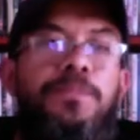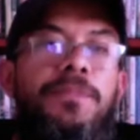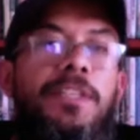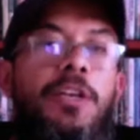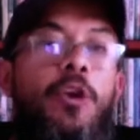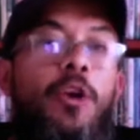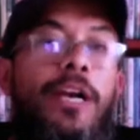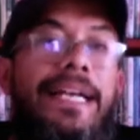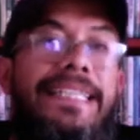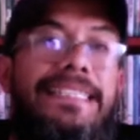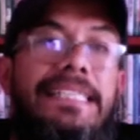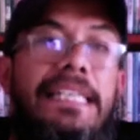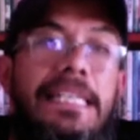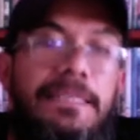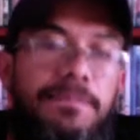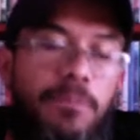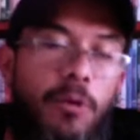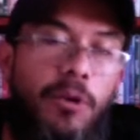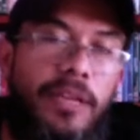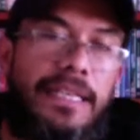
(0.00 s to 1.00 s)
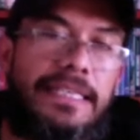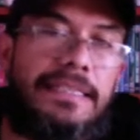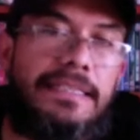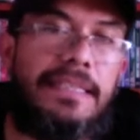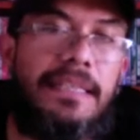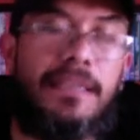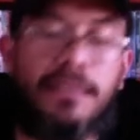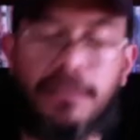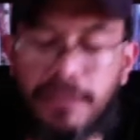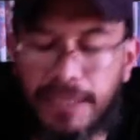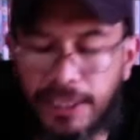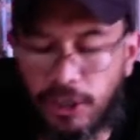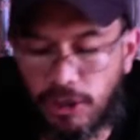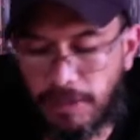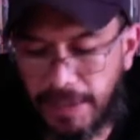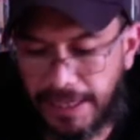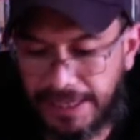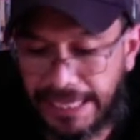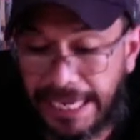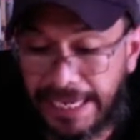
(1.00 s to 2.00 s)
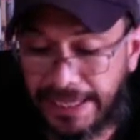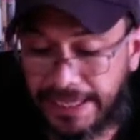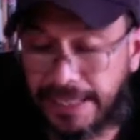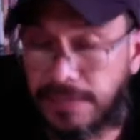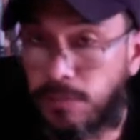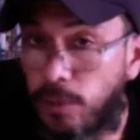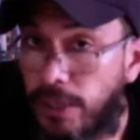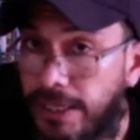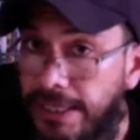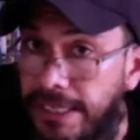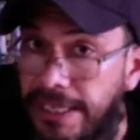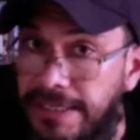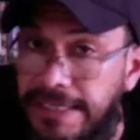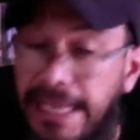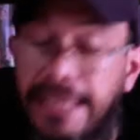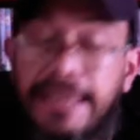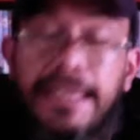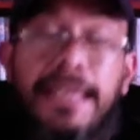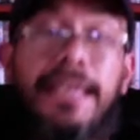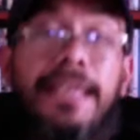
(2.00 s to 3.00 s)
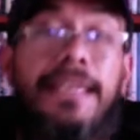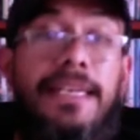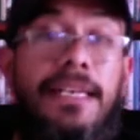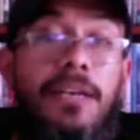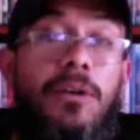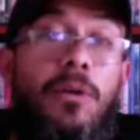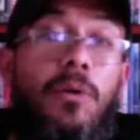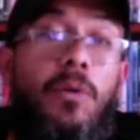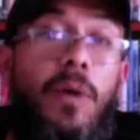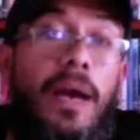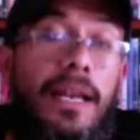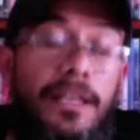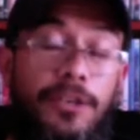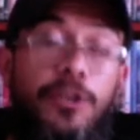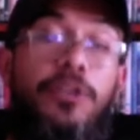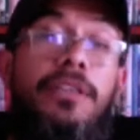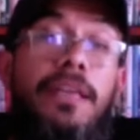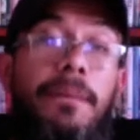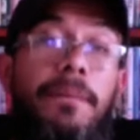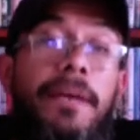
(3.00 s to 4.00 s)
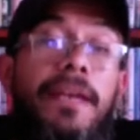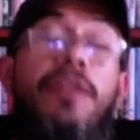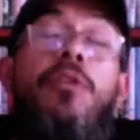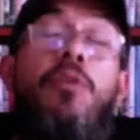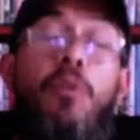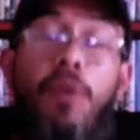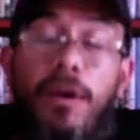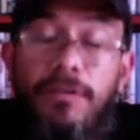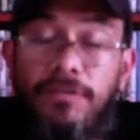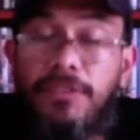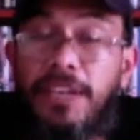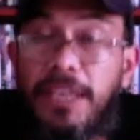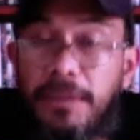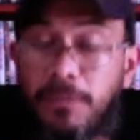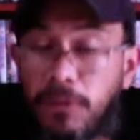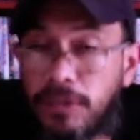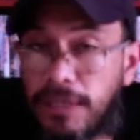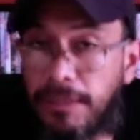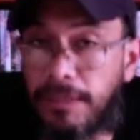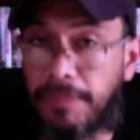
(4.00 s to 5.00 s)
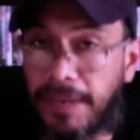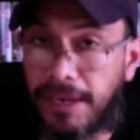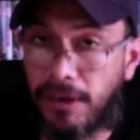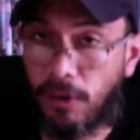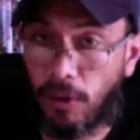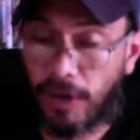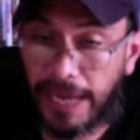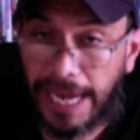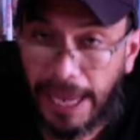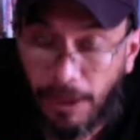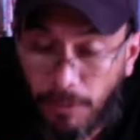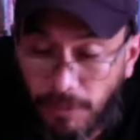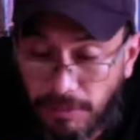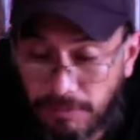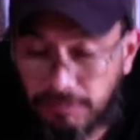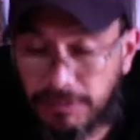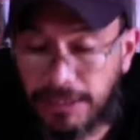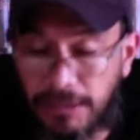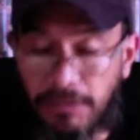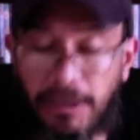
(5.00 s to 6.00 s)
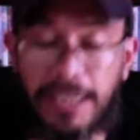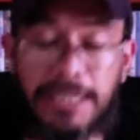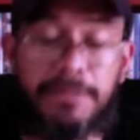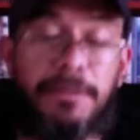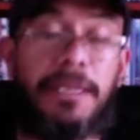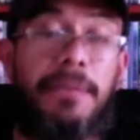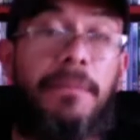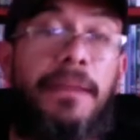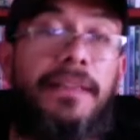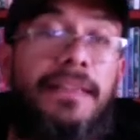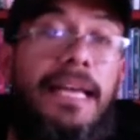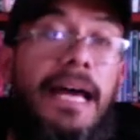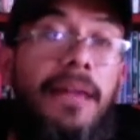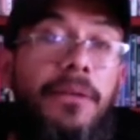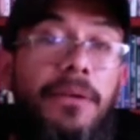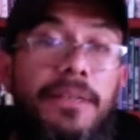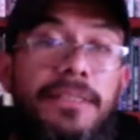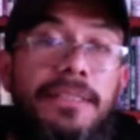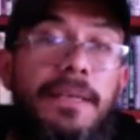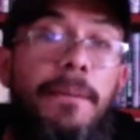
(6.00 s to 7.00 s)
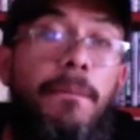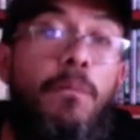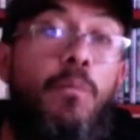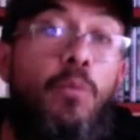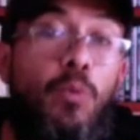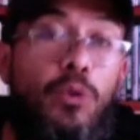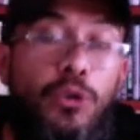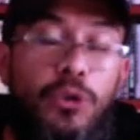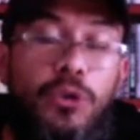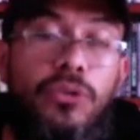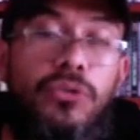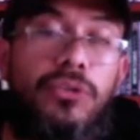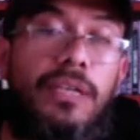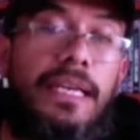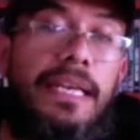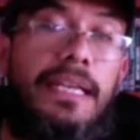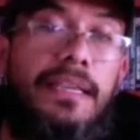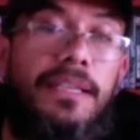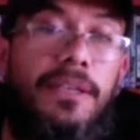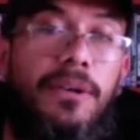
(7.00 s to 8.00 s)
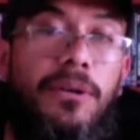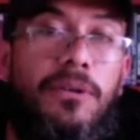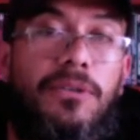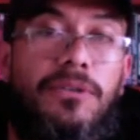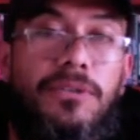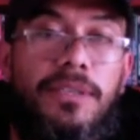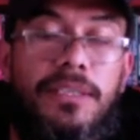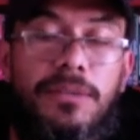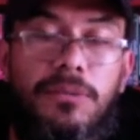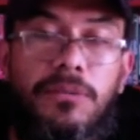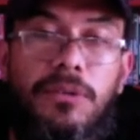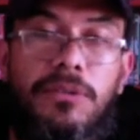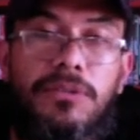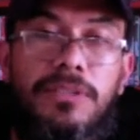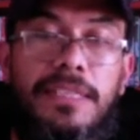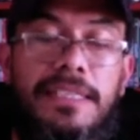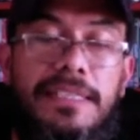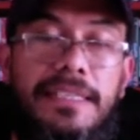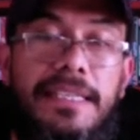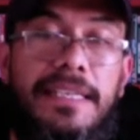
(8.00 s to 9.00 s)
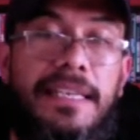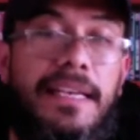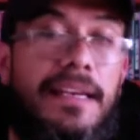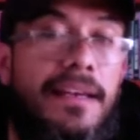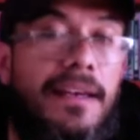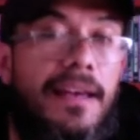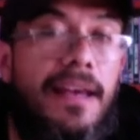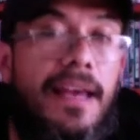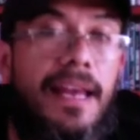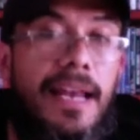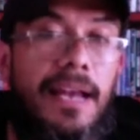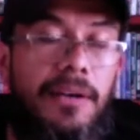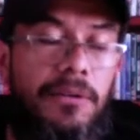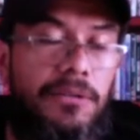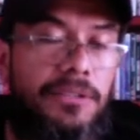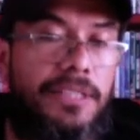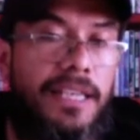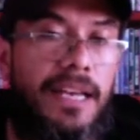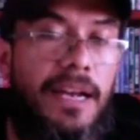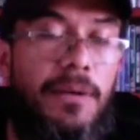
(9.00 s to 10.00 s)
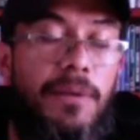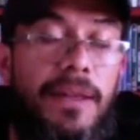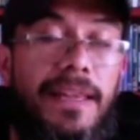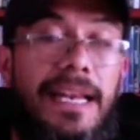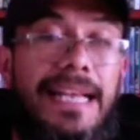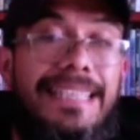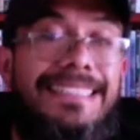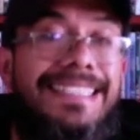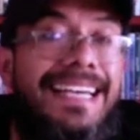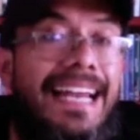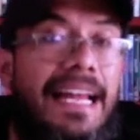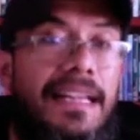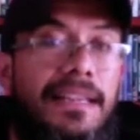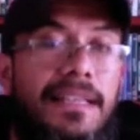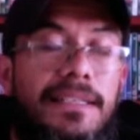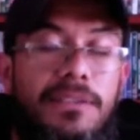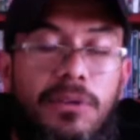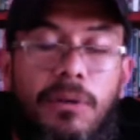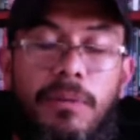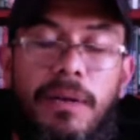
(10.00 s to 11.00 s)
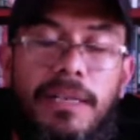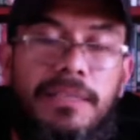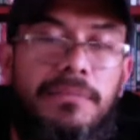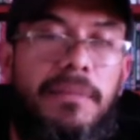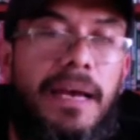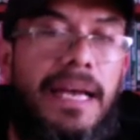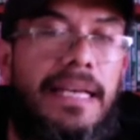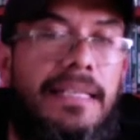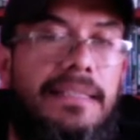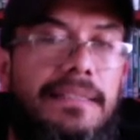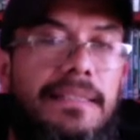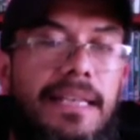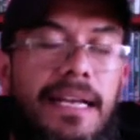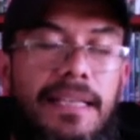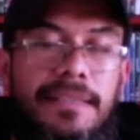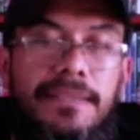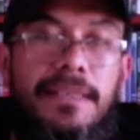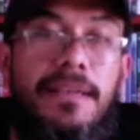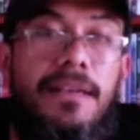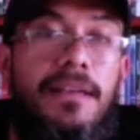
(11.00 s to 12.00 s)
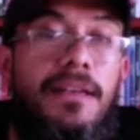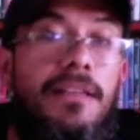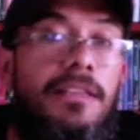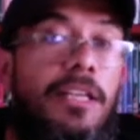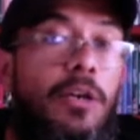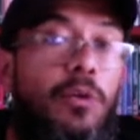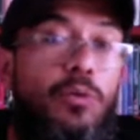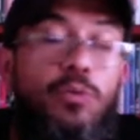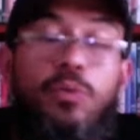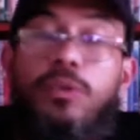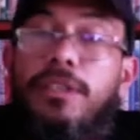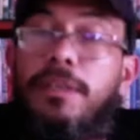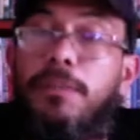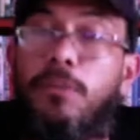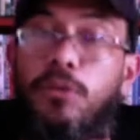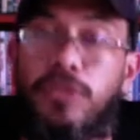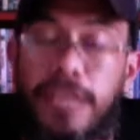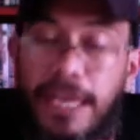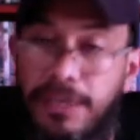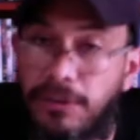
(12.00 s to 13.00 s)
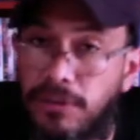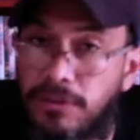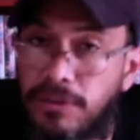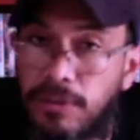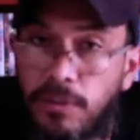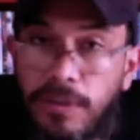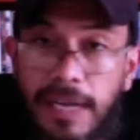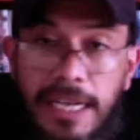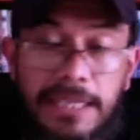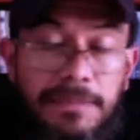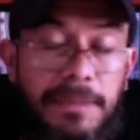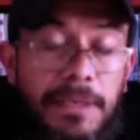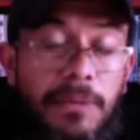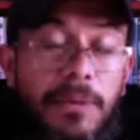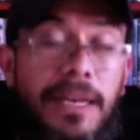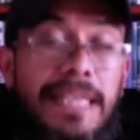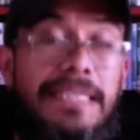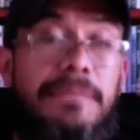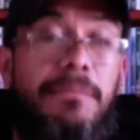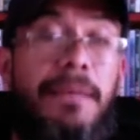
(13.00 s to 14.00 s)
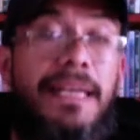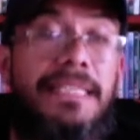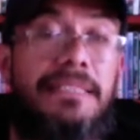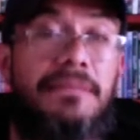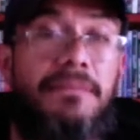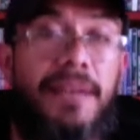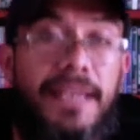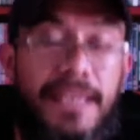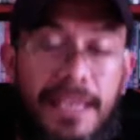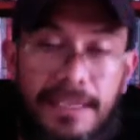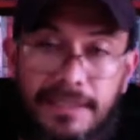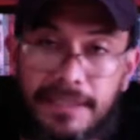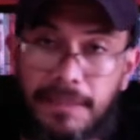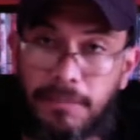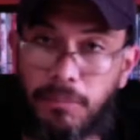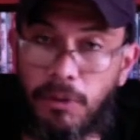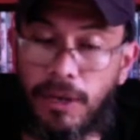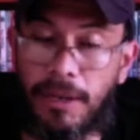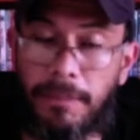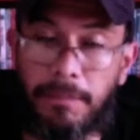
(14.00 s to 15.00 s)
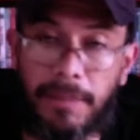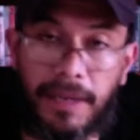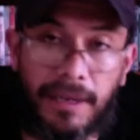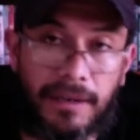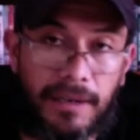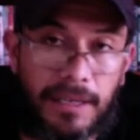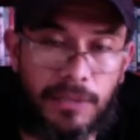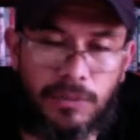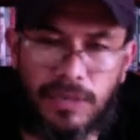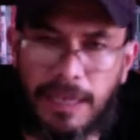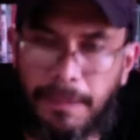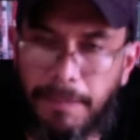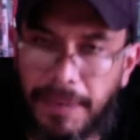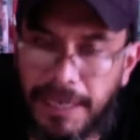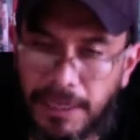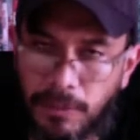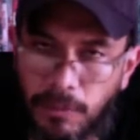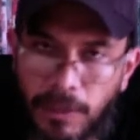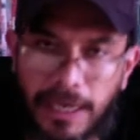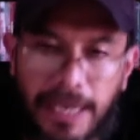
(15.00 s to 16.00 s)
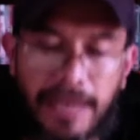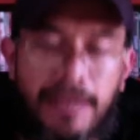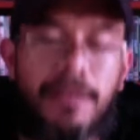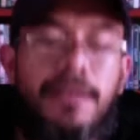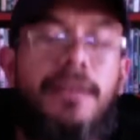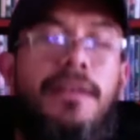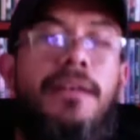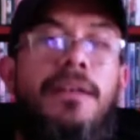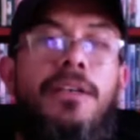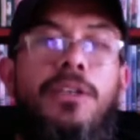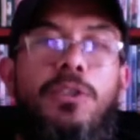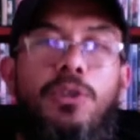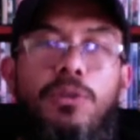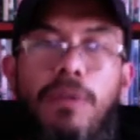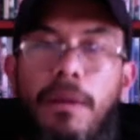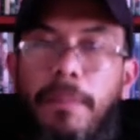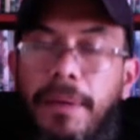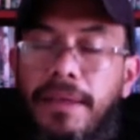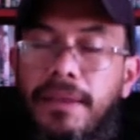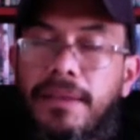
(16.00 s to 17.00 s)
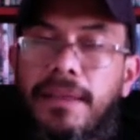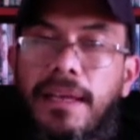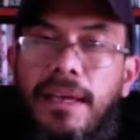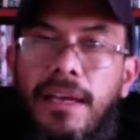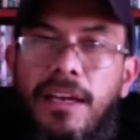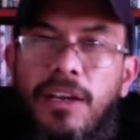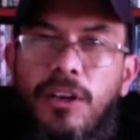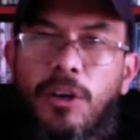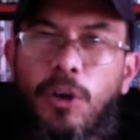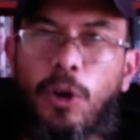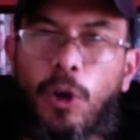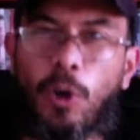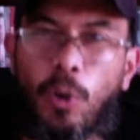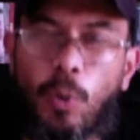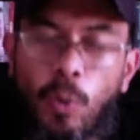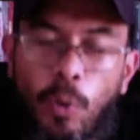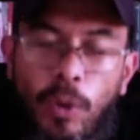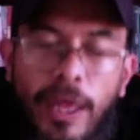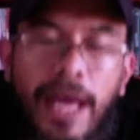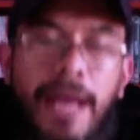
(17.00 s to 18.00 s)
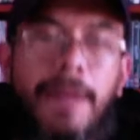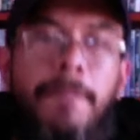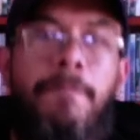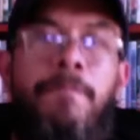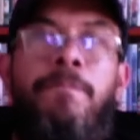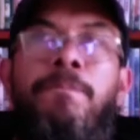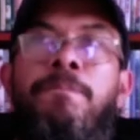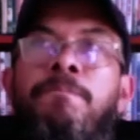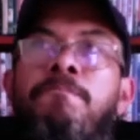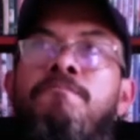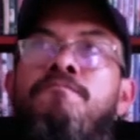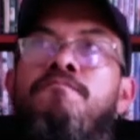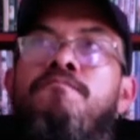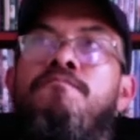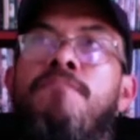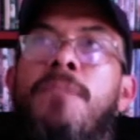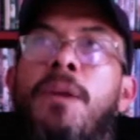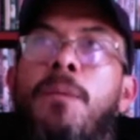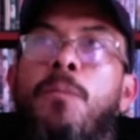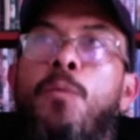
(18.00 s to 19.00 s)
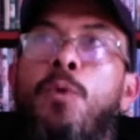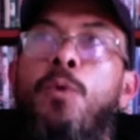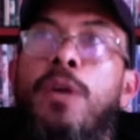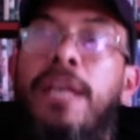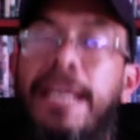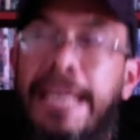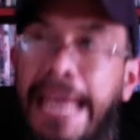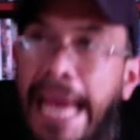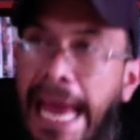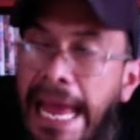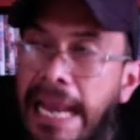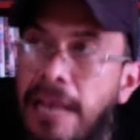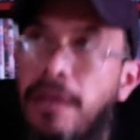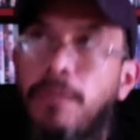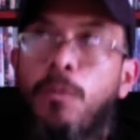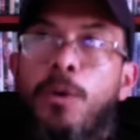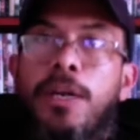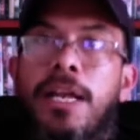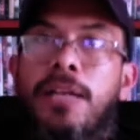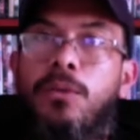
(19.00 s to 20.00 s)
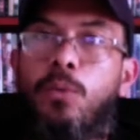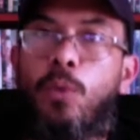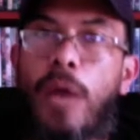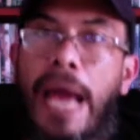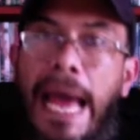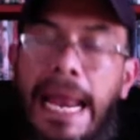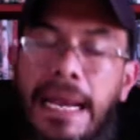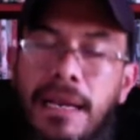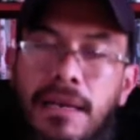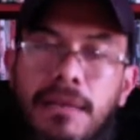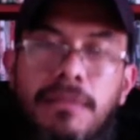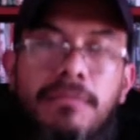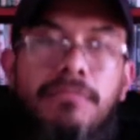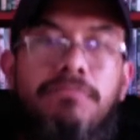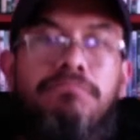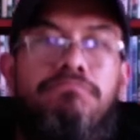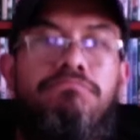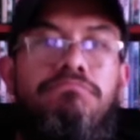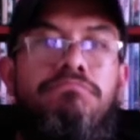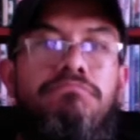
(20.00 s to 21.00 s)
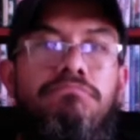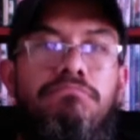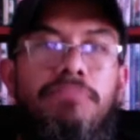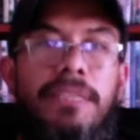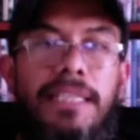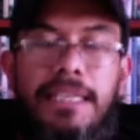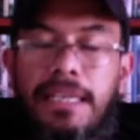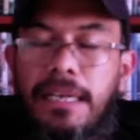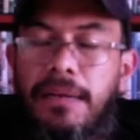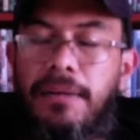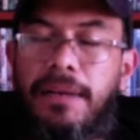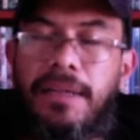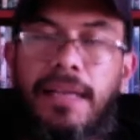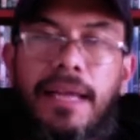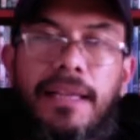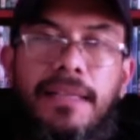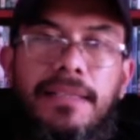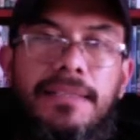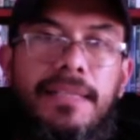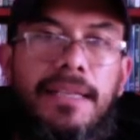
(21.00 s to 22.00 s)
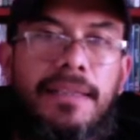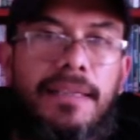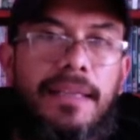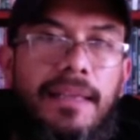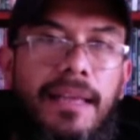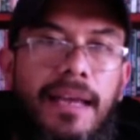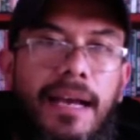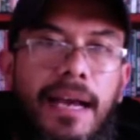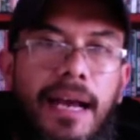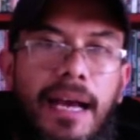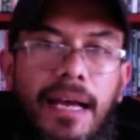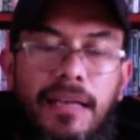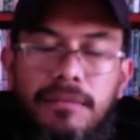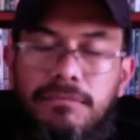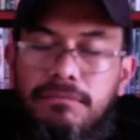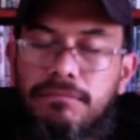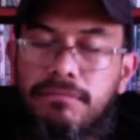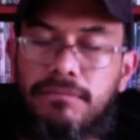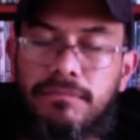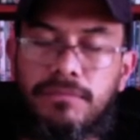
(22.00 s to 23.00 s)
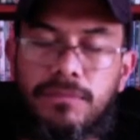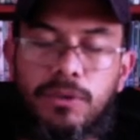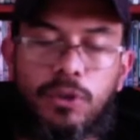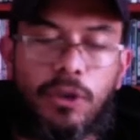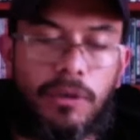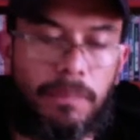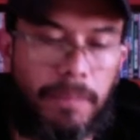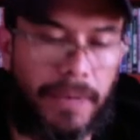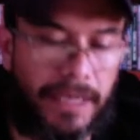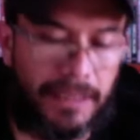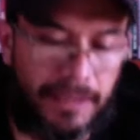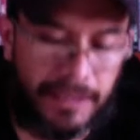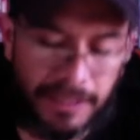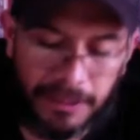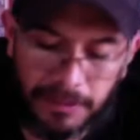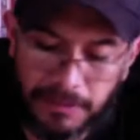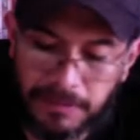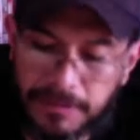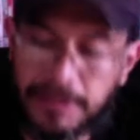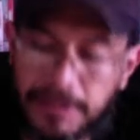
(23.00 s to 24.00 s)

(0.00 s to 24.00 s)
lo que sí les puedo decir y comentar y que es muy interesante y en lo cual yo también lo afirmo, también lo creo y lo he experimentado, es que muchos críticos y estudios del cine la consideran una de las grandes obras maestras de los últimos años, una de las películas más bellas que pueden ver. Es una película sumamente cruda, muy real, muy natural y que la verdad es que te deja sorprendido.